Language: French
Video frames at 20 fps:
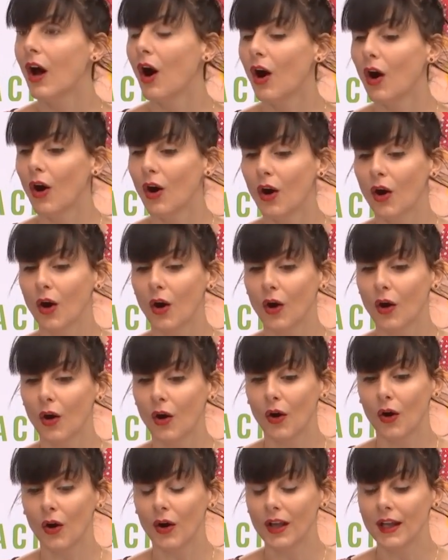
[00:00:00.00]

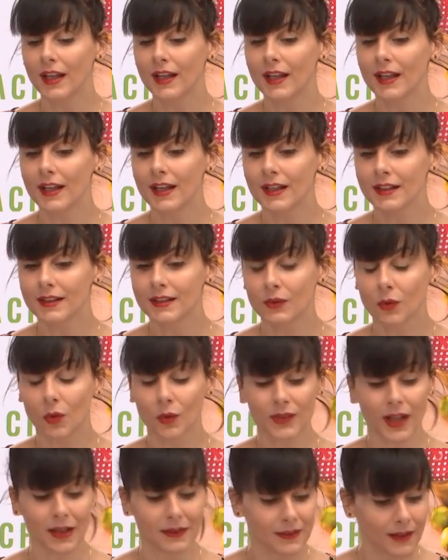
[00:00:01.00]
et
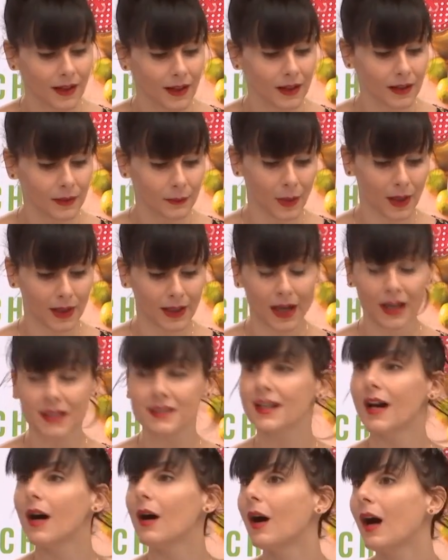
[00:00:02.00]
qu'on atteint bah, grâce
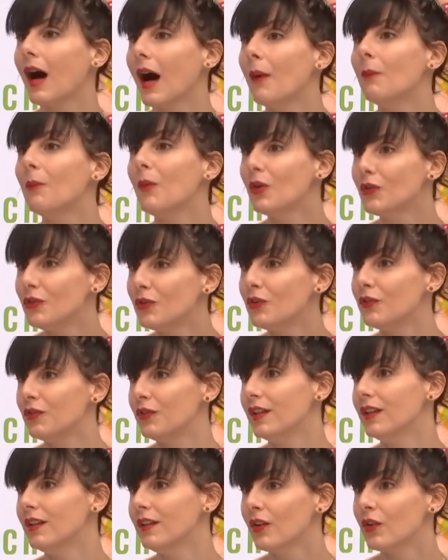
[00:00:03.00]
à un, un mode de
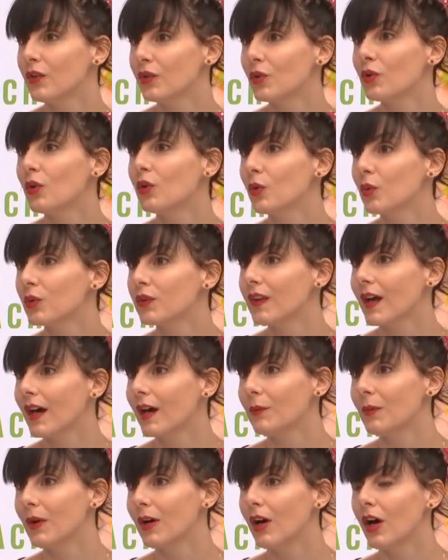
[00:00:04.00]
vie sur le long
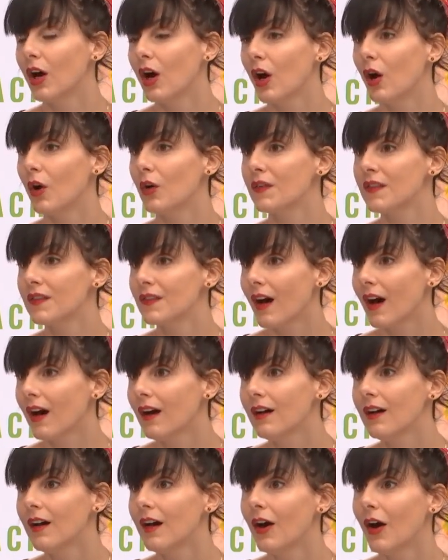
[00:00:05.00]
terme euh,
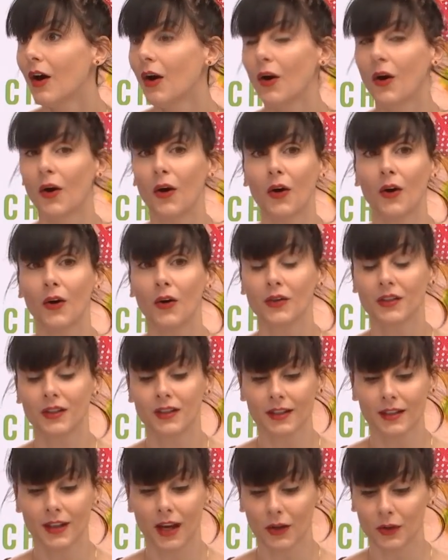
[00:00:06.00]
sain, euh,
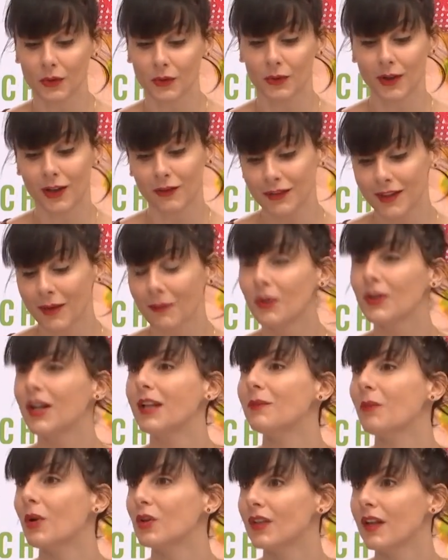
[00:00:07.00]
qui inclut évidemment
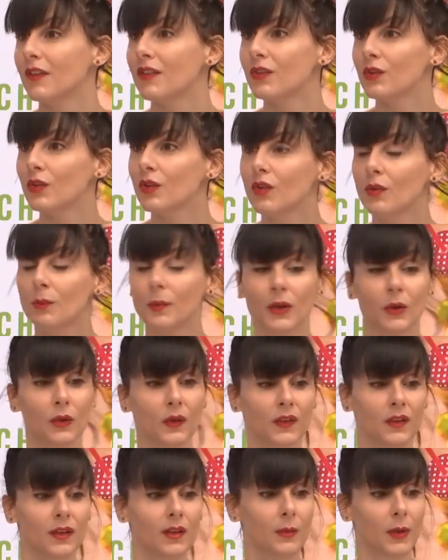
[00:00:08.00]
l'alimentation, mais
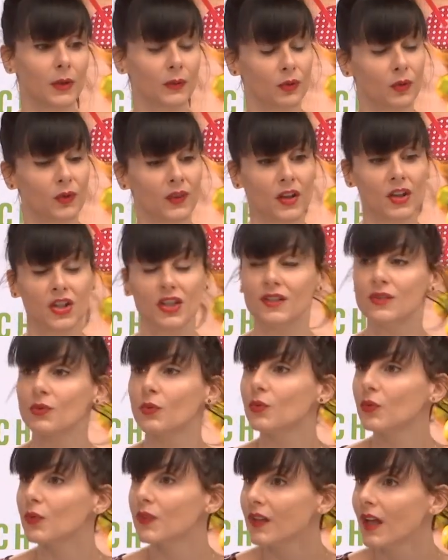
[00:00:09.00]
aussi bah, tout ce qui est gestion
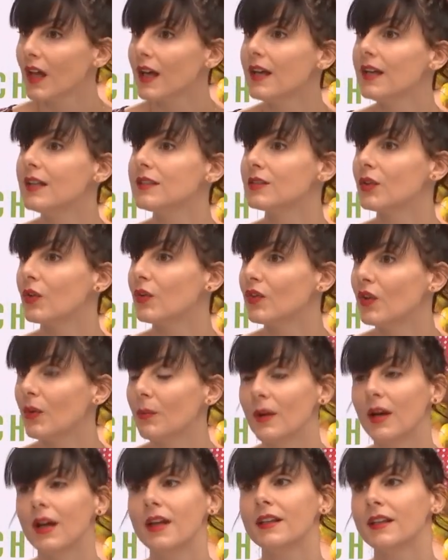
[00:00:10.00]
du stress, euh,
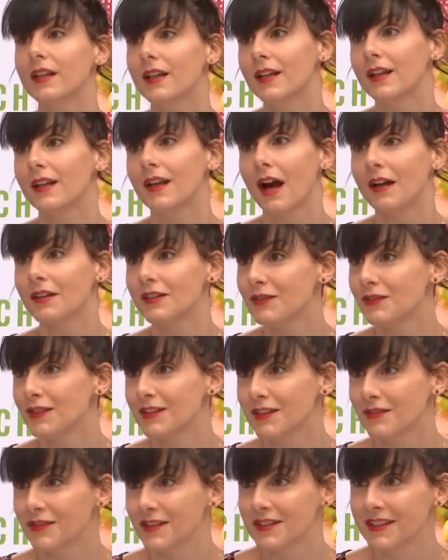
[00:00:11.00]
sommeil et
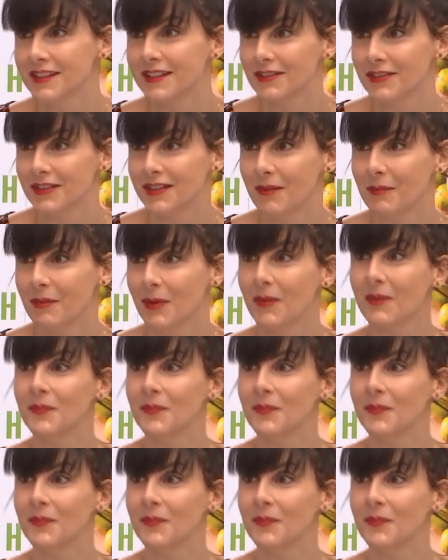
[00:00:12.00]
activité physique, évidemment.